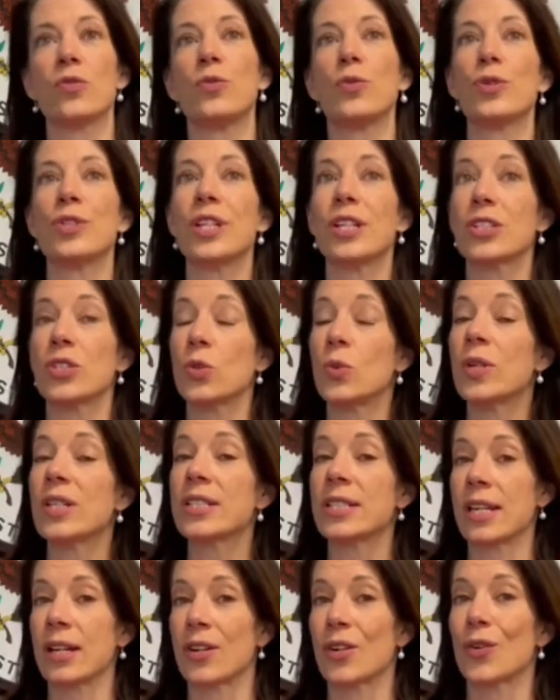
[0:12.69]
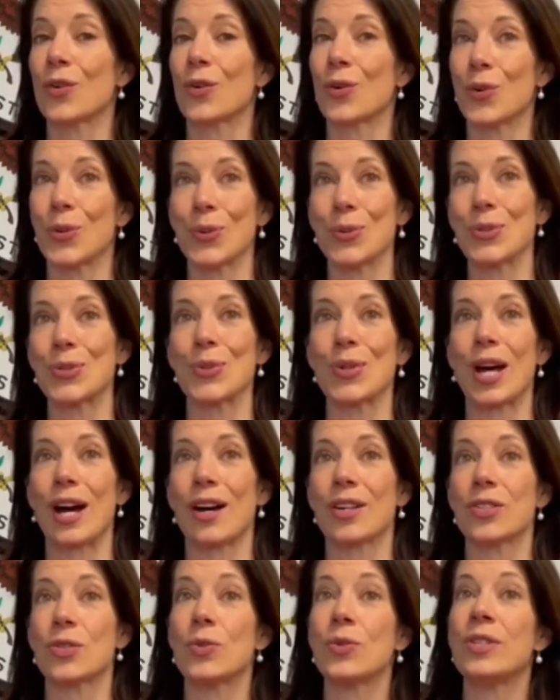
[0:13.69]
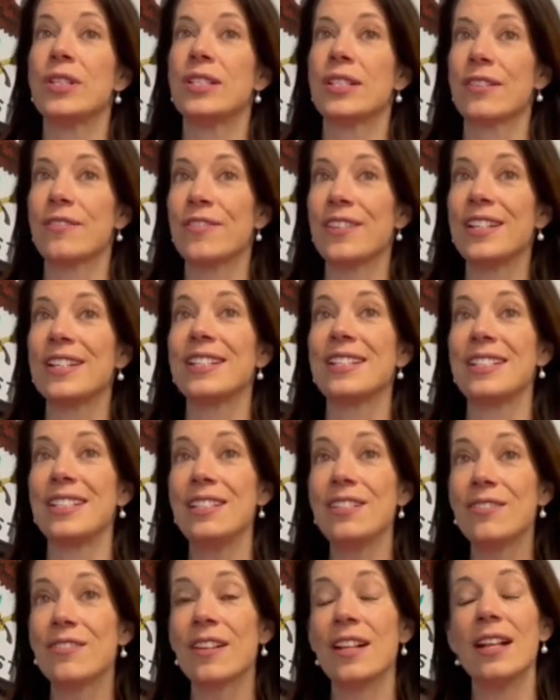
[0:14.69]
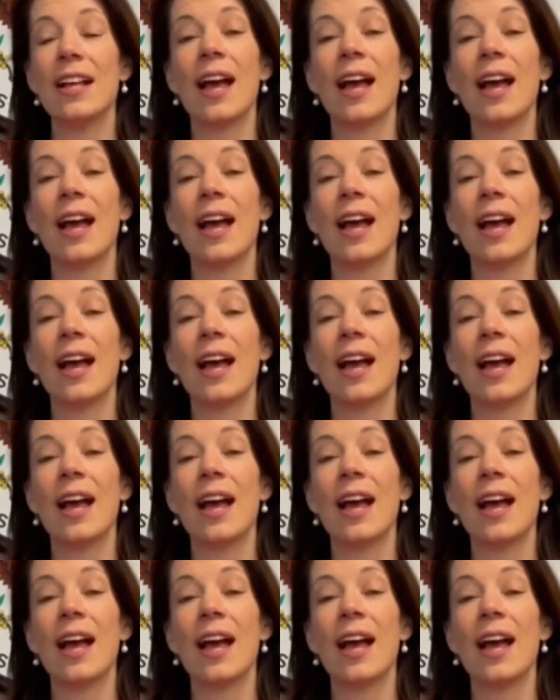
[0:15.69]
für das US-Generalkonsulat und definitiv